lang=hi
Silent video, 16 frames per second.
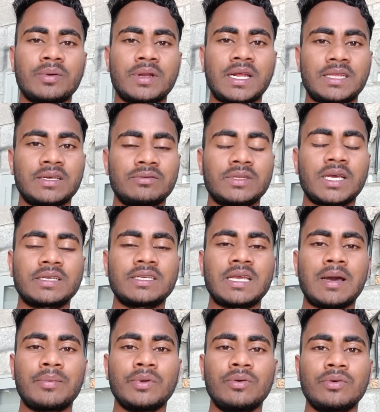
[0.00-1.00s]
बनाता हूँ ताकि
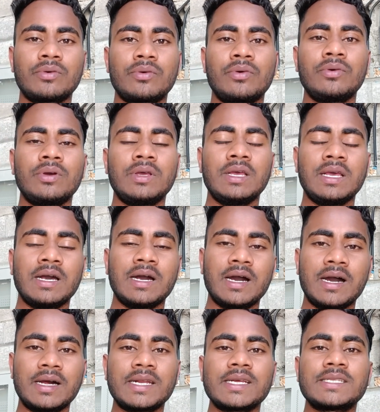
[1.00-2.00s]
आप लोगों को
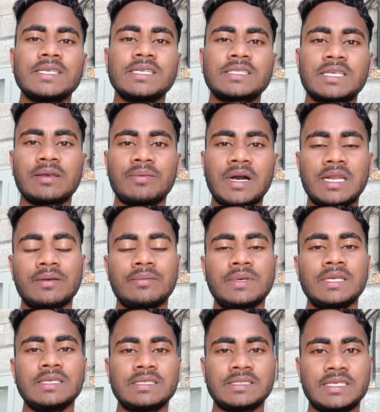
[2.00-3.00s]
हर एक चीज़ के बारे
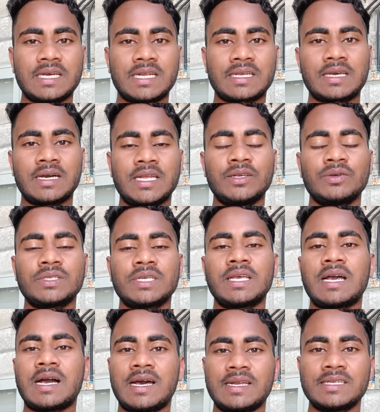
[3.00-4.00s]
में जानकारी हो
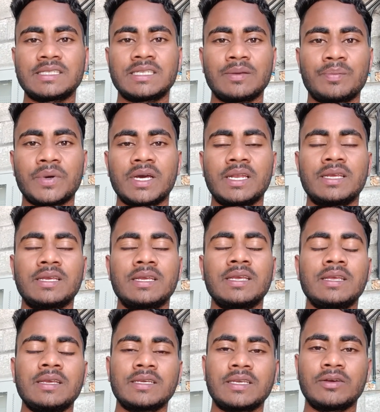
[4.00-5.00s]
जाए आने से पहले
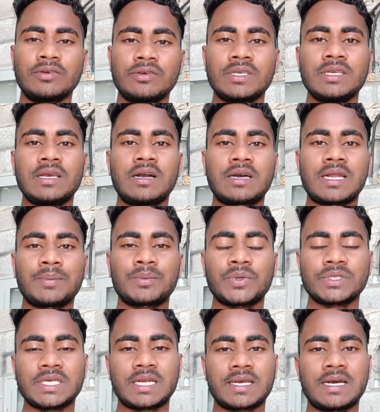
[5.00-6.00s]
क्योंकि अगर
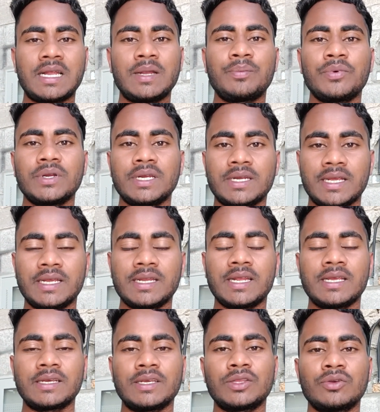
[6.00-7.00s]
आपको जानकारी पूरी नहीं
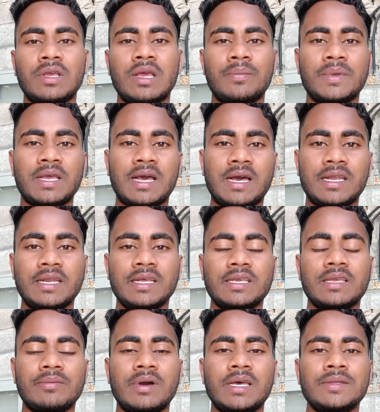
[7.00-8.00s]
रहेगी तो यहाँ पर आने
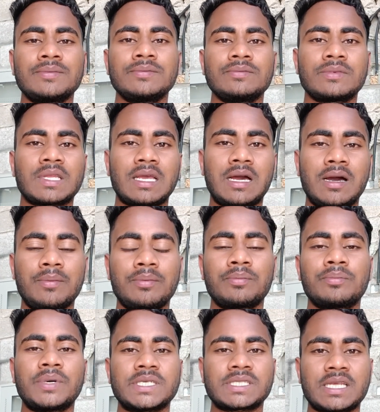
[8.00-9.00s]
के बाद
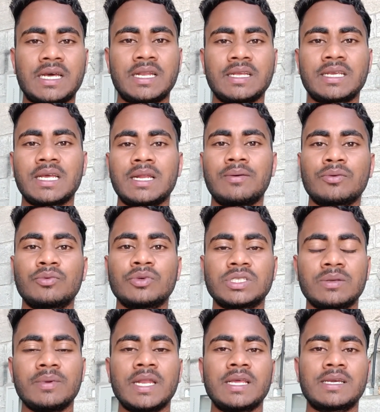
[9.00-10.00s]
आप पछताने के अलावा
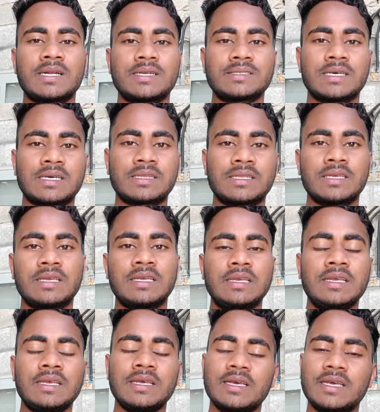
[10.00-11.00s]
कुछ भी नहीं कर सकते हैं
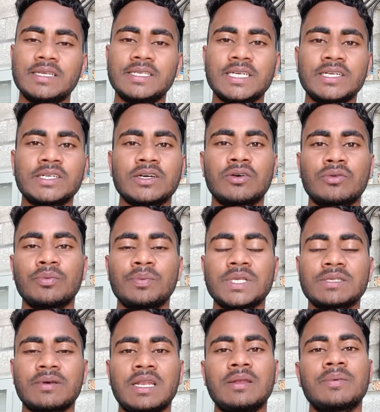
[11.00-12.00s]
एजेंट और
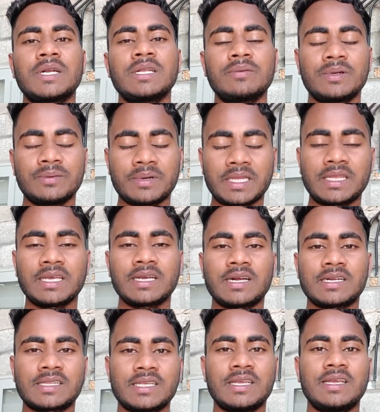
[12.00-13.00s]
ऑफिस वाले बड़ी बड़ी बातें
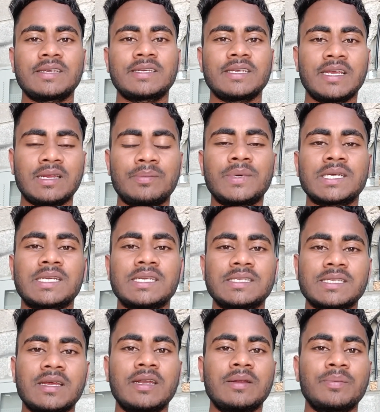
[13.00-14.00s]
करते हैं कि हेल्पर की
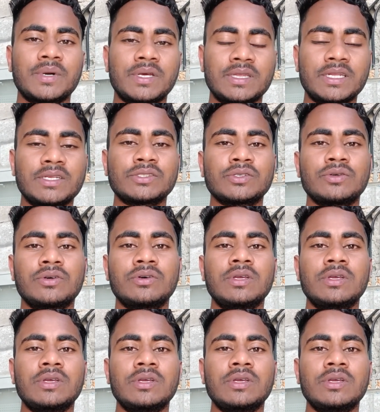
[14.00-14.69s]
सैलरी पंद्रह सौ